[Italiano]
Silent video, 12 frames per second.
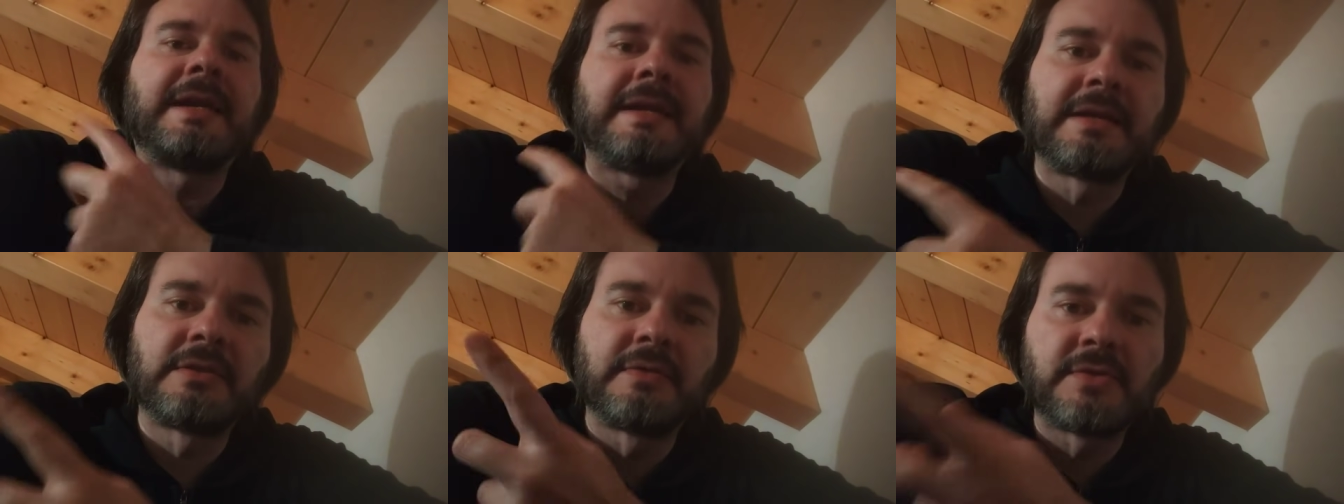
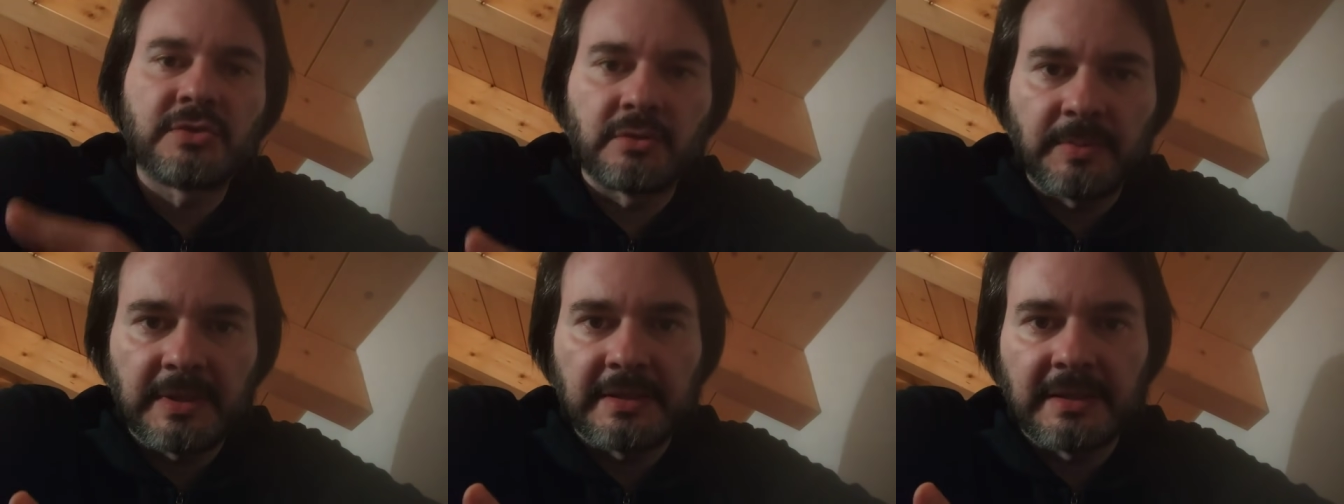Anche
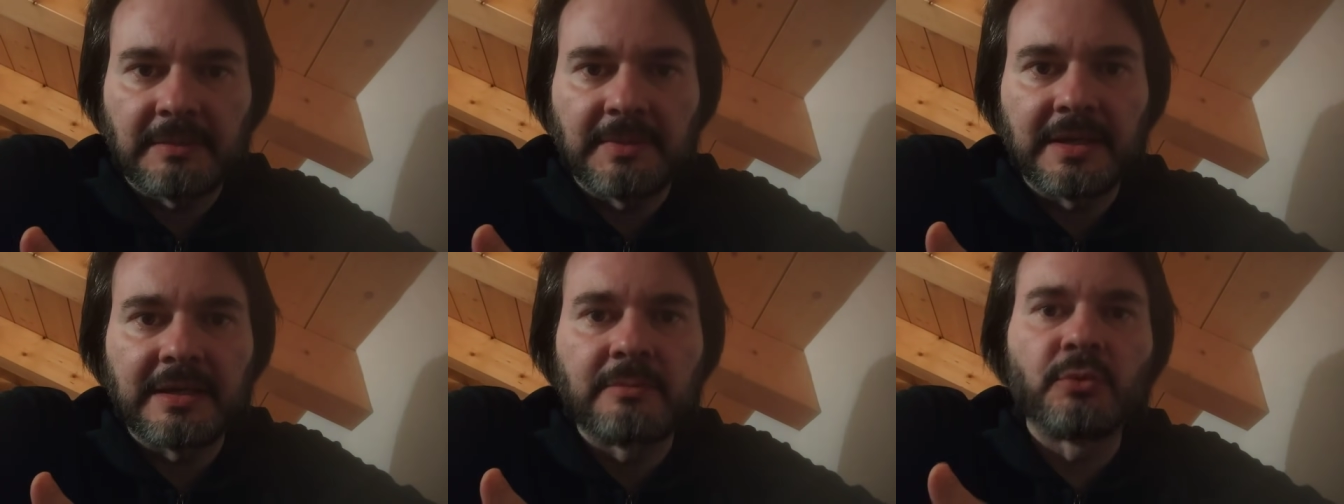dovessimo perdere a
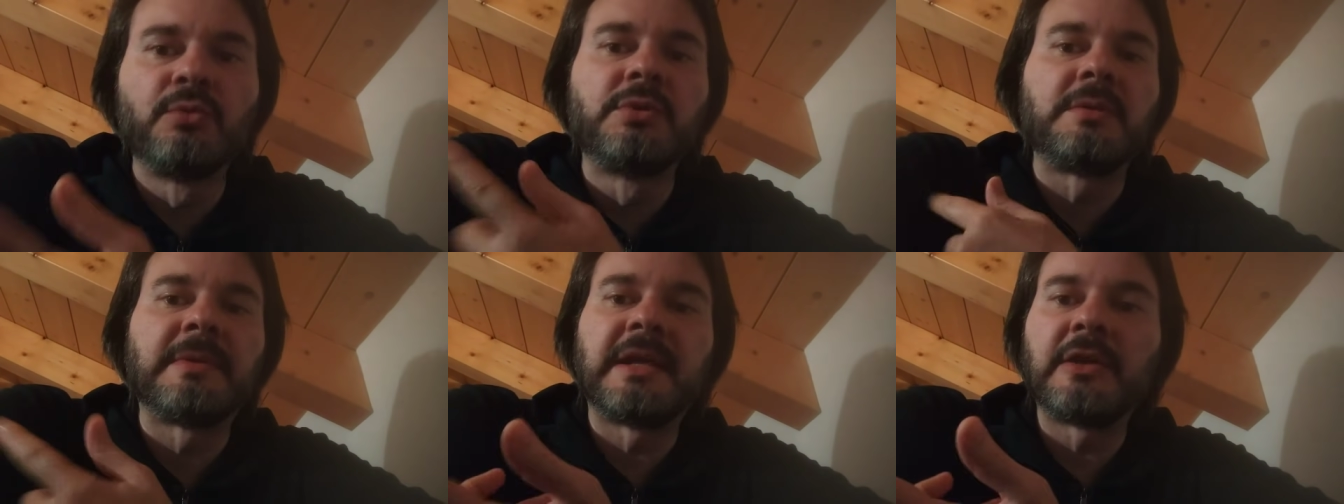Bergamo
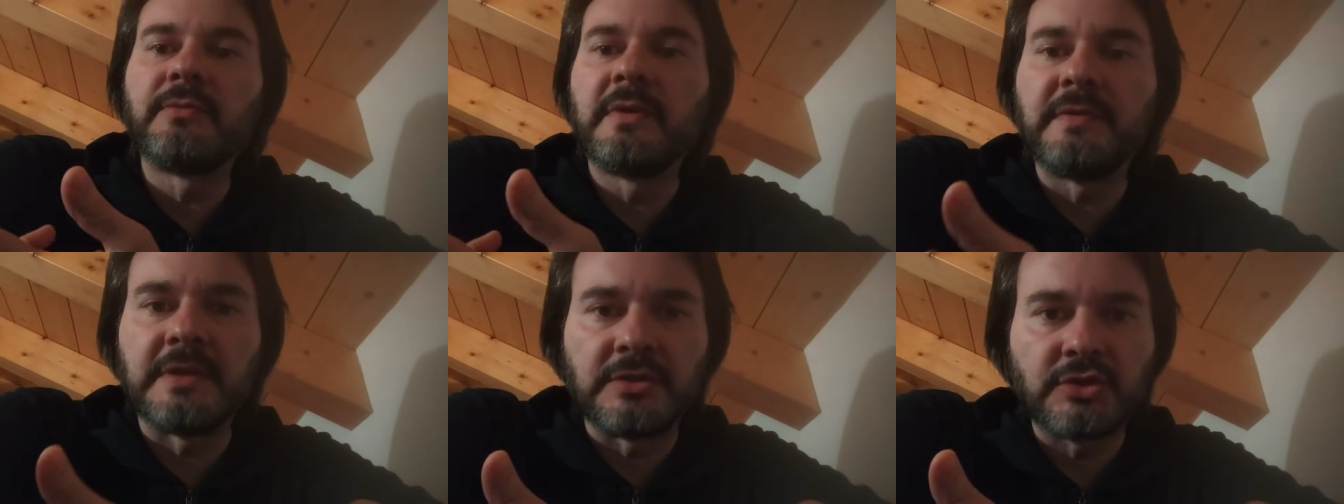l'ultima e la Juve
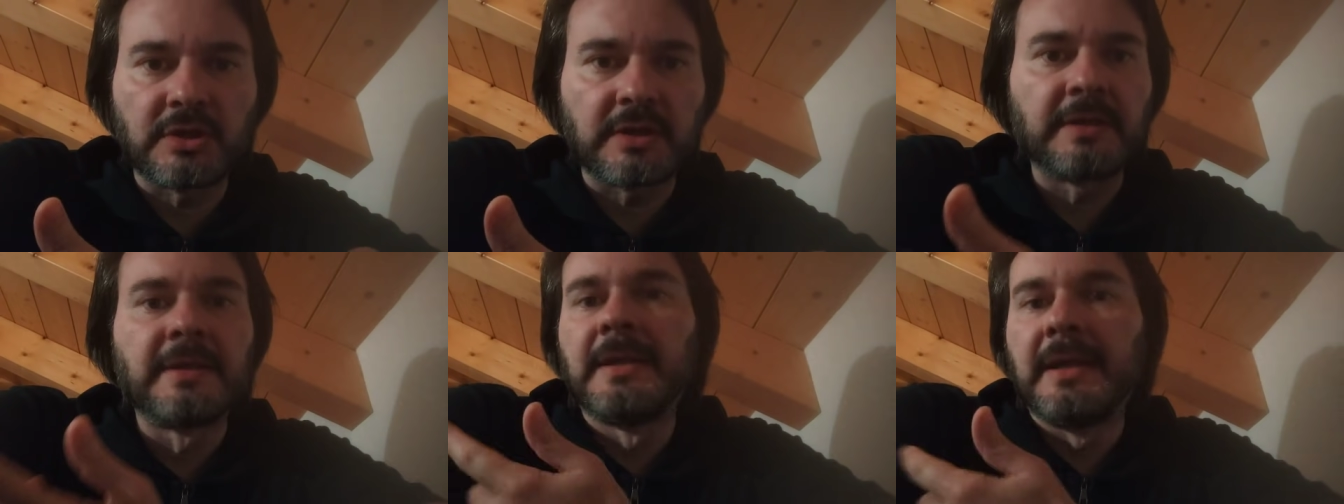
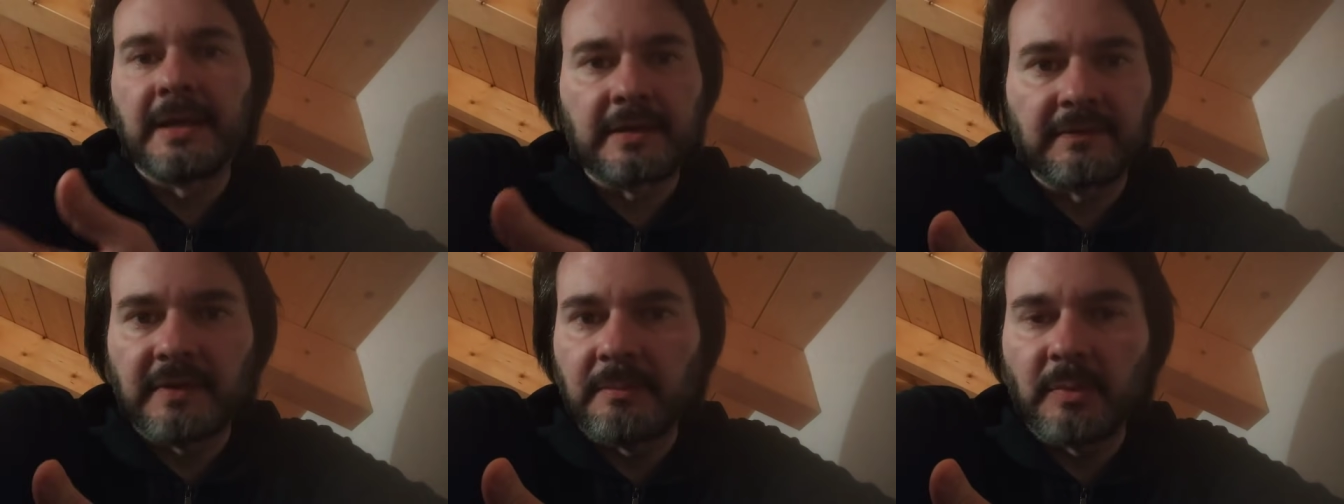vincere,
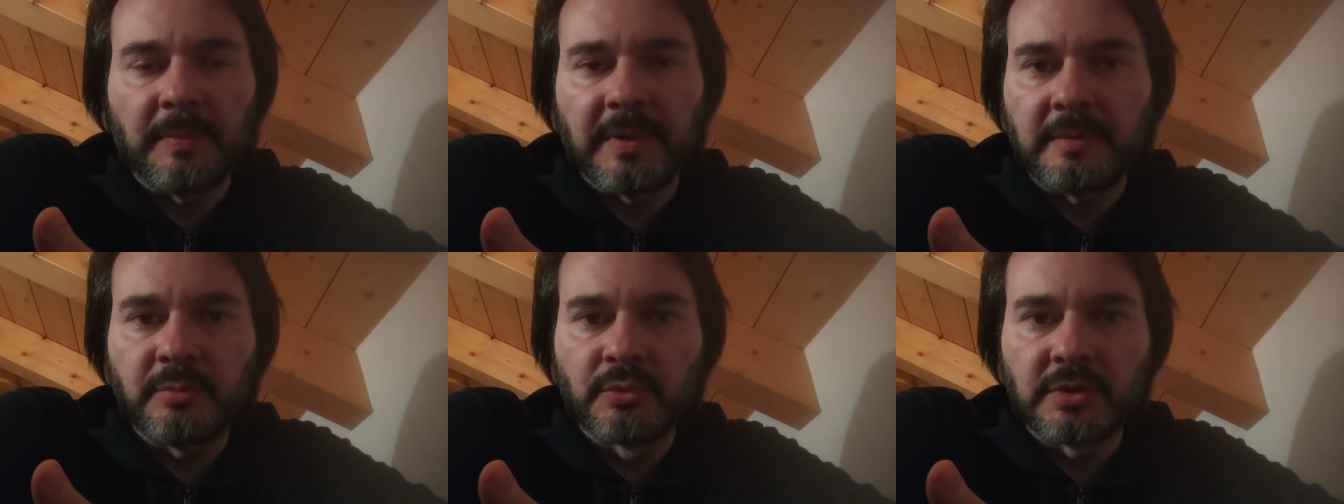arriveremmo a
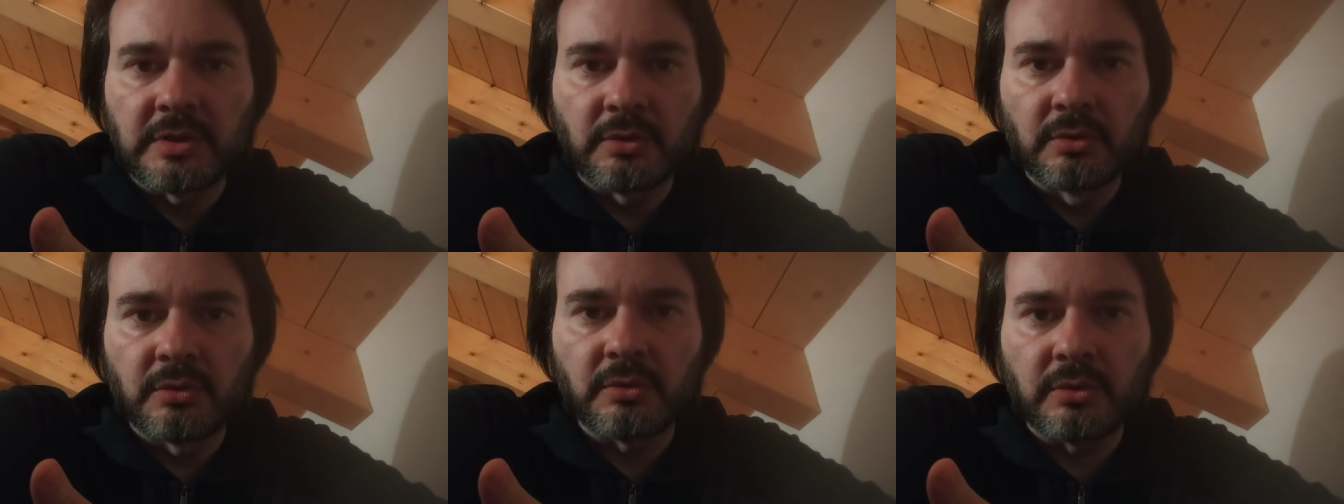pari punti
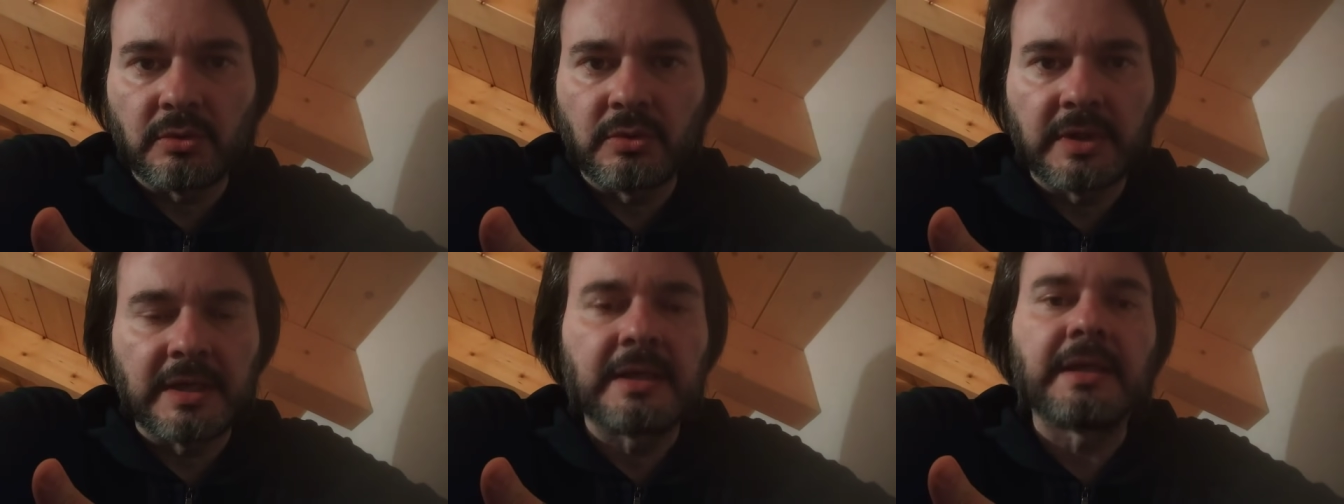con
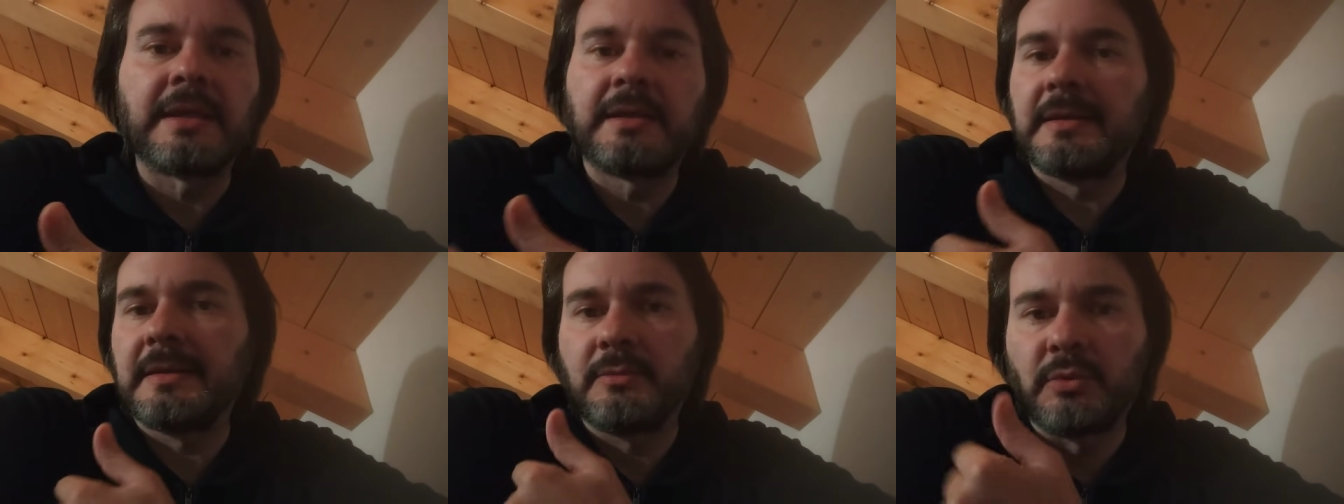loro e,
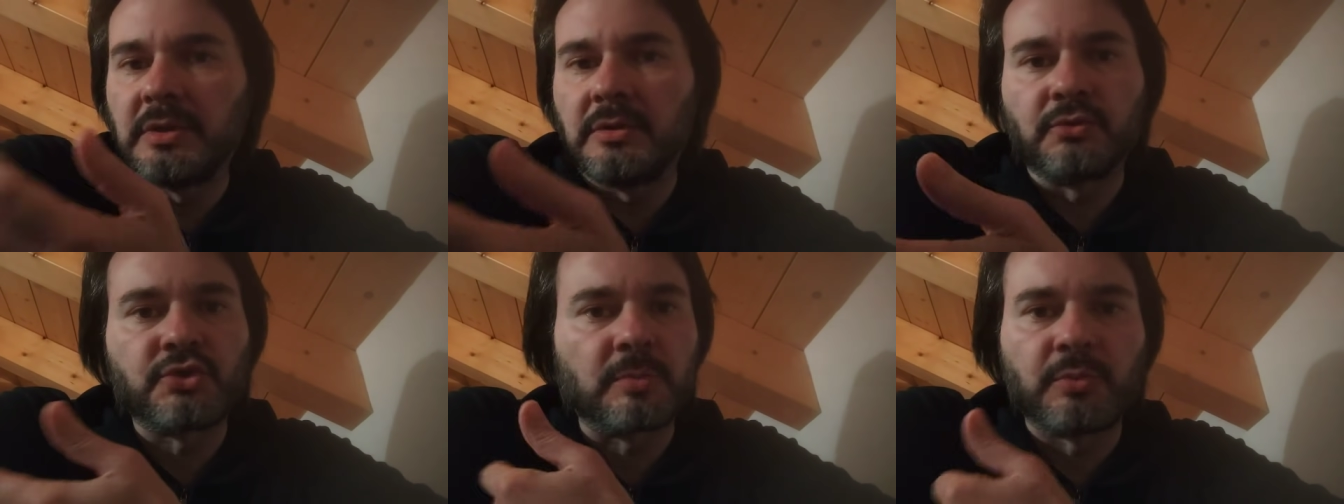e, e quindi
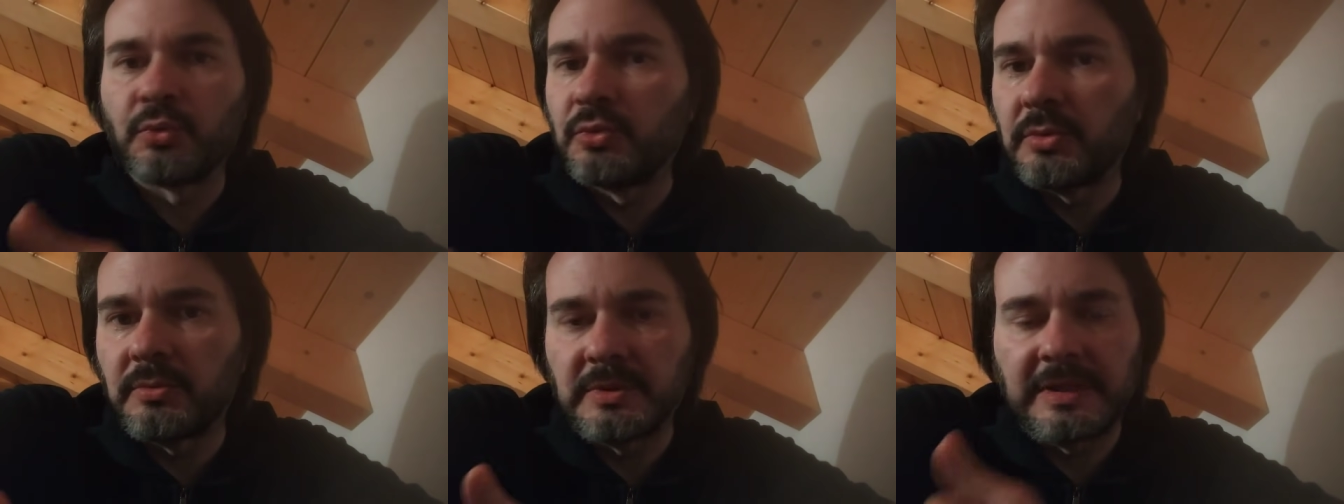non c'è più
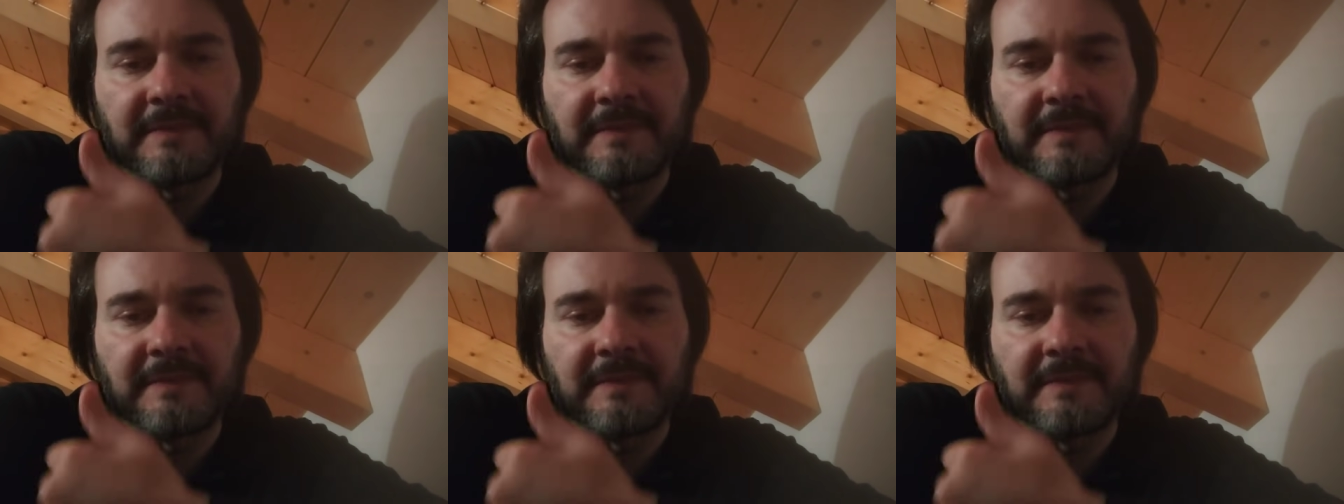tutto quello.